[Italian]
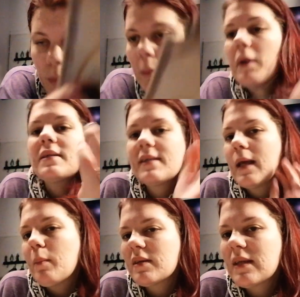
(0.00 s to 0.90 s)
Vabbè, si
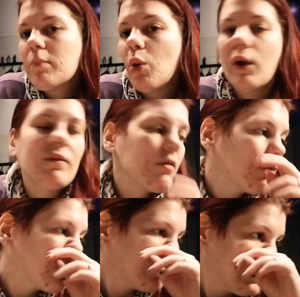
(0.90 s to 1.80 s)
chiama Sabon, avevo
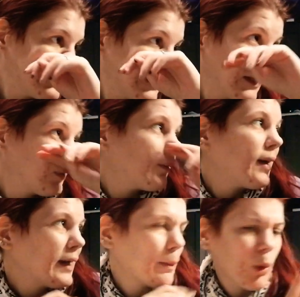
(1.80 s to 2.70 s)
una volta il sacchetto, era
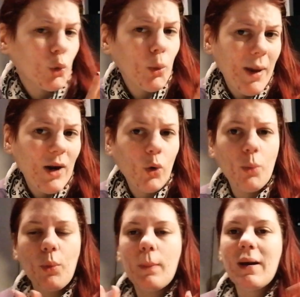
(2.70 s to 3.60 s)
anche molto bello,
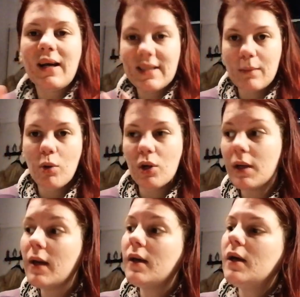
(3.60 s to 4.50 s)
comunque, marca
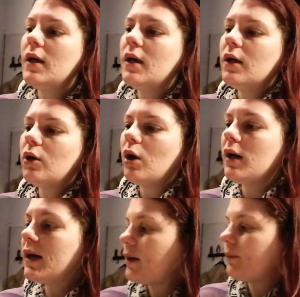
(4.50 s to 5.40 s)
Sabon
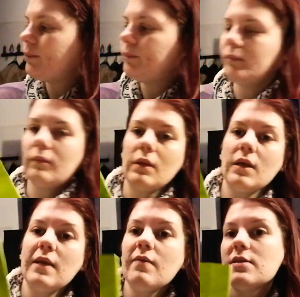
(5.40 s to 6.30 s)
con
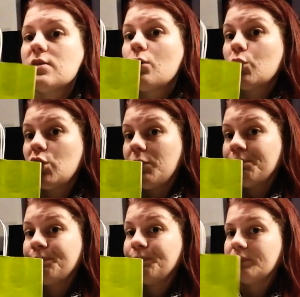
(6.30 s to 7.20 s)
Yves Rocher,
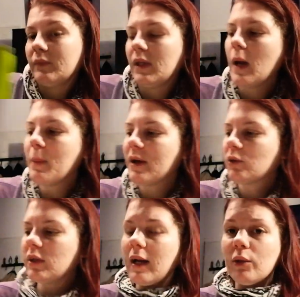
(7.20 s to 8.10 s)
che ha
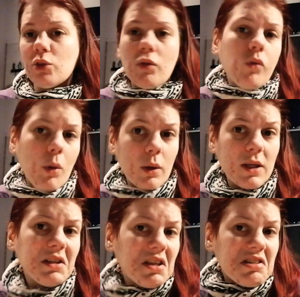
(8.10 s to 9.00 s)
aperto, tra l'altro se vi può
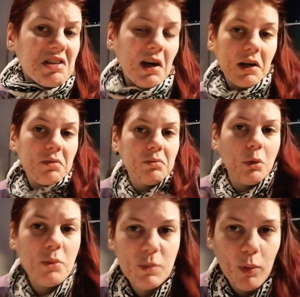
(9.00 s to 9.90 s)
interessare,
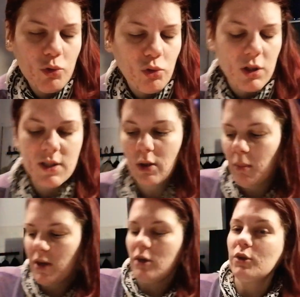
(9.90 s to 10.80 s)
non mi sponsorizzano
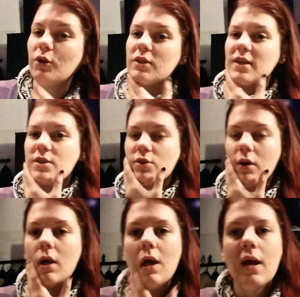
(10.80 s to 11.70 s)
ma glielo dico lo
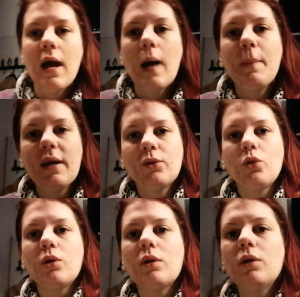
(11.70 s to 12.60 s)
stesso, ha
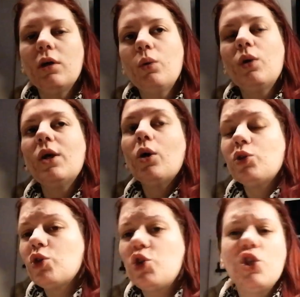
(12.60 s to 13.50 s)
aperto eh, un
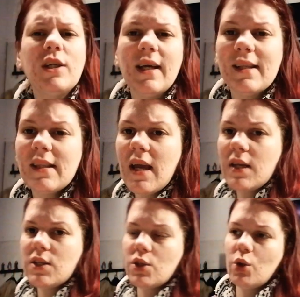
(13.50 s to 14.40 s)
negozio
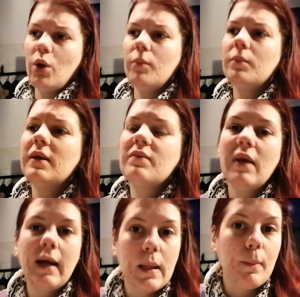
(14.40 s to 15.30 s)
gigantesco in
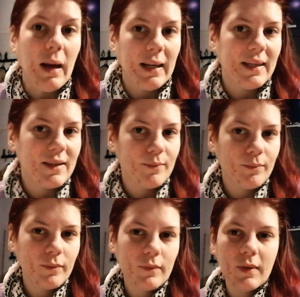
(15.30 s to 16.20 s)
via
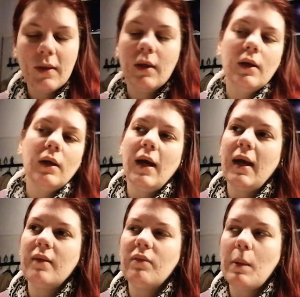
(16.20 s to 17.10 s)
Garibaldi,
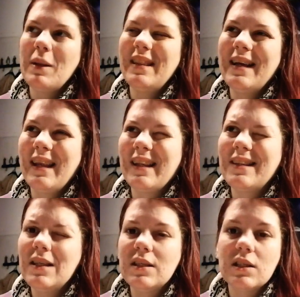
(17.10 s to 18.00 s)
è veramente
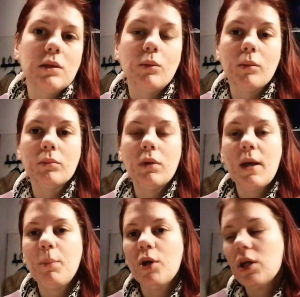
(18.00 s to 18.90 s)
grandissimo
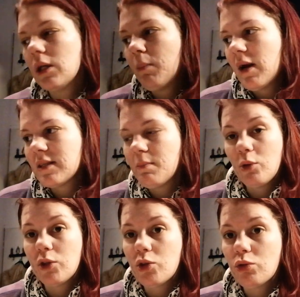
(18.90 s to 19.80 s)
e poi rimane sempre
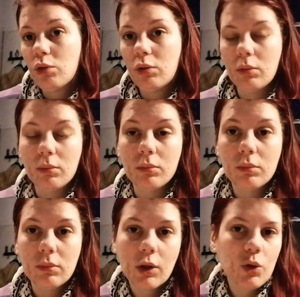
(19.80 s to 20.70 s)
lo stesso
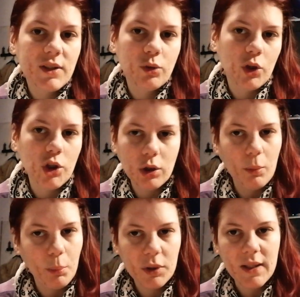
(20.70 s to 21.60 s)
negozietto che c'è da
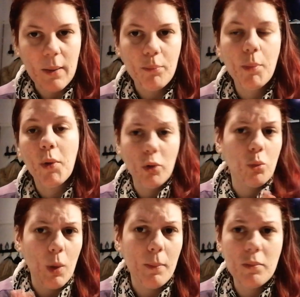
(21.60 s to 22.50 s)
un po' di tempo, però
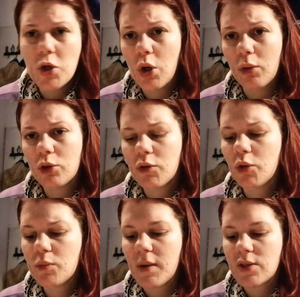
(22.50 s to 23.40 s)
comunque io ci
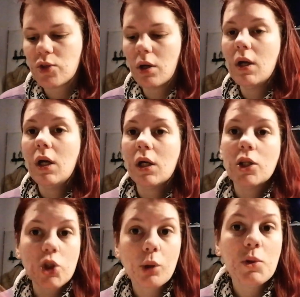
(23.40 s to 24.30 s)
vado spesso. E
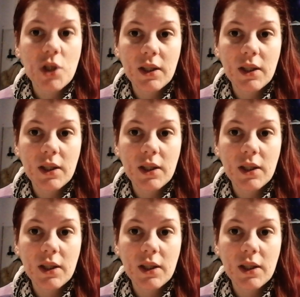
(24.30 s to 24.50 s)
Decido come c'è